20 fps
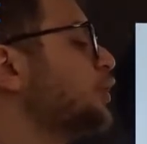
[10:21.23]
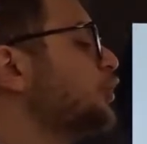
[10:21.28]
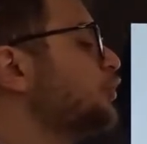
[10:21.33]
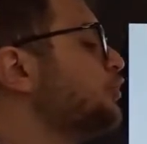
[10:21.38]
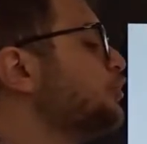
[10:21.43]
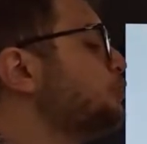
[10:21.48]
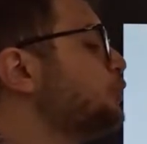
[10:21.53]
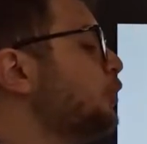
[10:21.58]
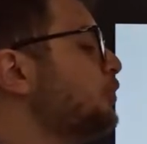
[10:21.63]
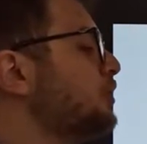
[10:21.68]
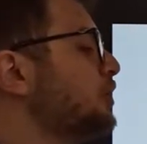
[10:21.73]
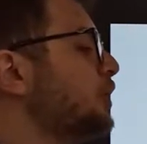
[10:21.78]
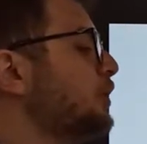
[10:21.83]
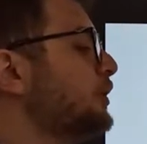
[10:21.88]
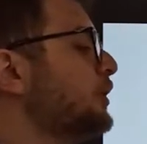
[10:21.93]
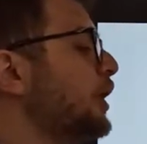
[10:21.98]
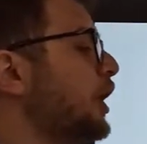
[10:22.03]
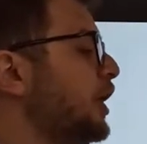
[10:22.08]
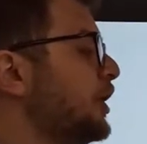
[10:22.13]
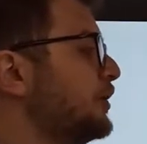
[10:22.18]
nüfus
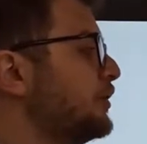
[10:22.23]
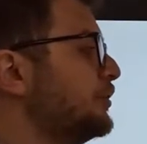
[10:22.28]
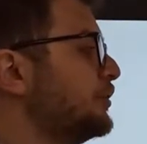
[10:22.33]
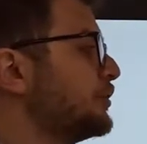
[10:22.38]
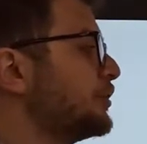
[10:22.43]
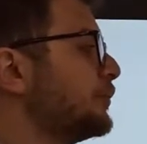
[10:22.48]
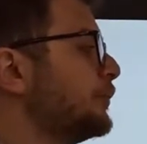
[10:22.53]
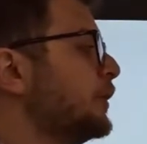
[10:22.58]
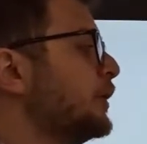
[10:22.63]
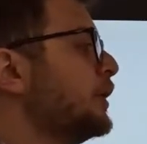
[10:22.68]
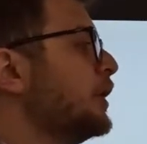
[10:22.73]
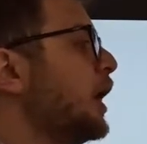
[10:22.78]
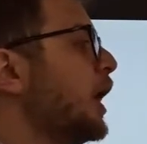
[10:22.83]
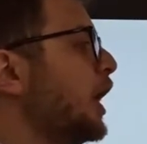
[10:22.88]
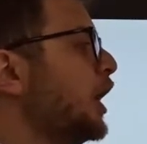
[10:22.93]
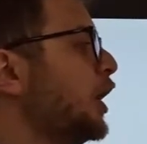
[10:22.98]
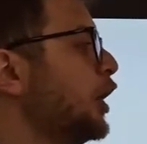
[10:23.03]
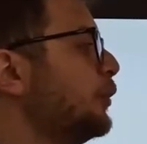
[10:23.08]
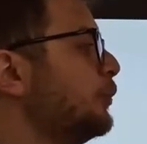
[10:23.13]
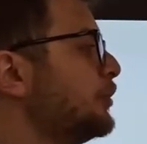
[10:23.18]
politikaları aynıdır.
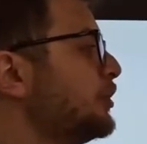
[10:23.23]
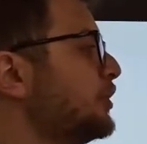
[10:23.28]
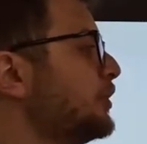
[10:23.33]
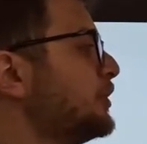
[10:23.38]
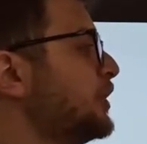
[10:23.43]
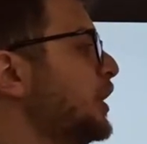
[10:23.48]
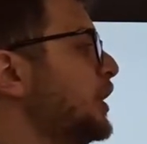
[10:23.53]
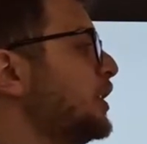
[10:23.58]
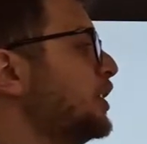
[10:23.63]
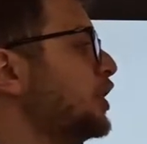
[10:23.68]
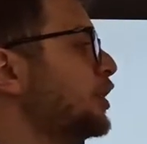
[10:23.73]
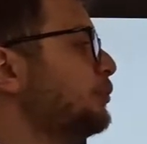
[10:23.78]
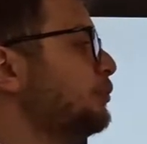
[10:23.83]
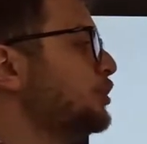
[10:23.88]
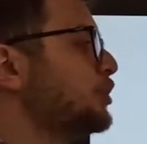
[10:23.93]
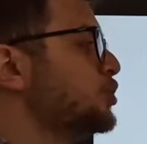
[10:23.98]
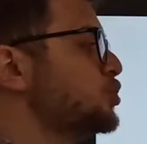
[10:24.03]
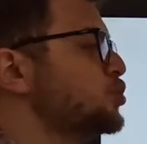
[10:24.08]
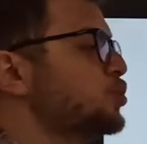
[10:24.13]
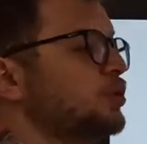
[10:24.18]
Aynı mıdır? Değildir.
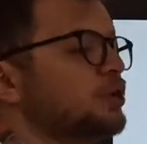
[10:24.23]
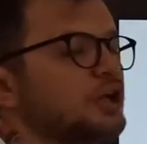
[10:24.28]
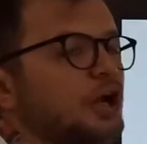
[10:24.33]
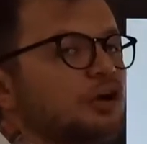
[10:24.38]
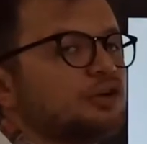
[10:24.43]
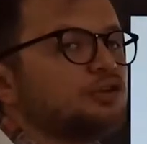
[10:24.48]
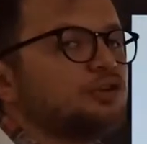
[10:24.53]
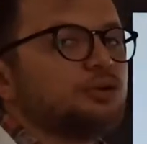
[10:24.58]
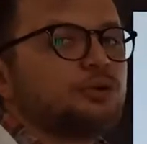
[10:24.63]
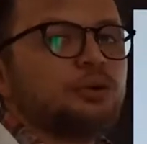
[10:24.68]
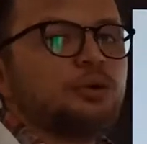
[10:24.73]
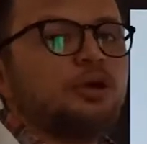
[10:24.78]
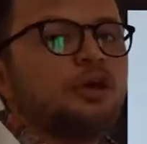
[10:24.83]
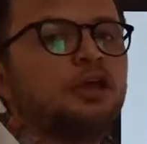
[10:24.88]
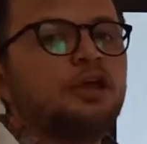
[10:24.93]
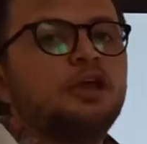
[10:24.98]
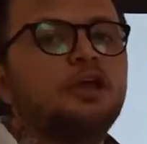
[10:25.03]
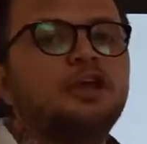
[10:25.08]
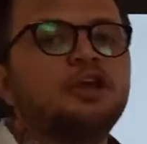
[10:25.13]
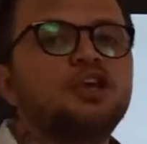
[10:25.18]
Birinci ülke arttırıyor,
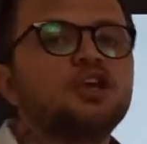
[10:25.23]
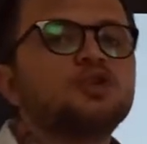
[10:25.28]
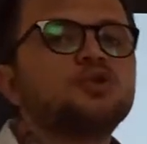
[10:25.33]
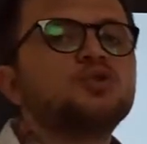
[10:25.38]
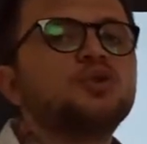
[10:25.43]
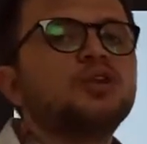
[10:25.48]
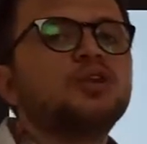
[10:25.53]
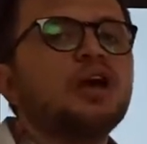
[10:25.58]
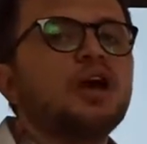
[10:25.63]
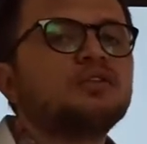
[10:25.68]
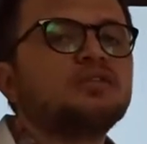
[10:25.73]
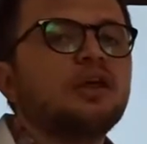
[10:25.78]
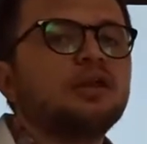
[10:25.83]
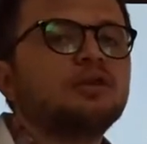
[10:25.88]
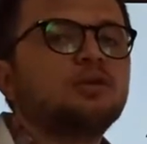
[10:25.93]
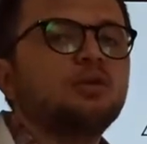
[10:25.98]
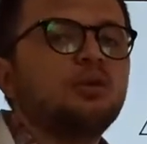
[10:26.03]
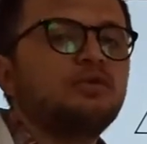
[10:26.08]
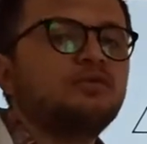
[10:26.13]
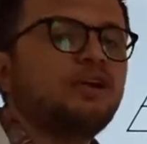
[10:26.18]
ikinci ülke
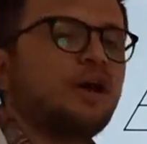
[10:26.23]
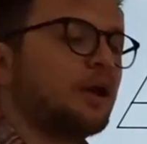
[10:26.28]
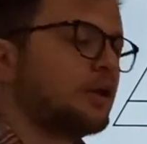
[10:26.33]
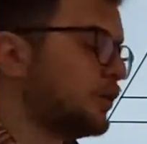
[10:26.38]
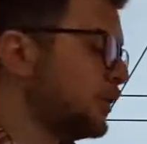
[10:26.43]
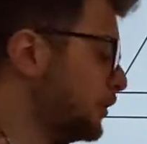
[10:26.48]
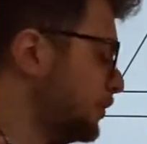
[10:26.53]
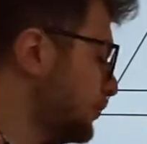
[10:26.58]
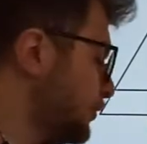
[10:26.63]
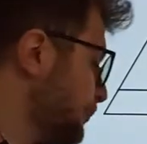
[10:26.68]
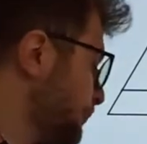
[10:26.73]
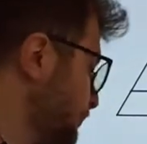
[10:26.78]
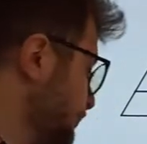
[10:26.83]
azaltıyor. Farklıdır.